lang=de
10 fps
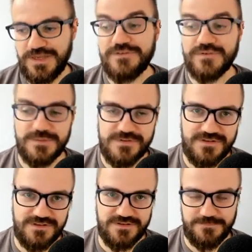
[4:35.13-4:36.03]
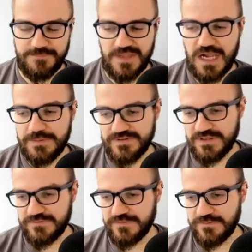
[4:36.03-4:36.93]
Also gibt es diese
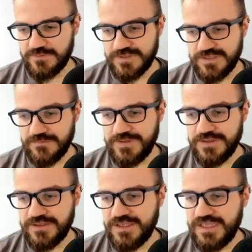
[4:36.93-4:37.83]
Arbeitshilfe vom BDEW.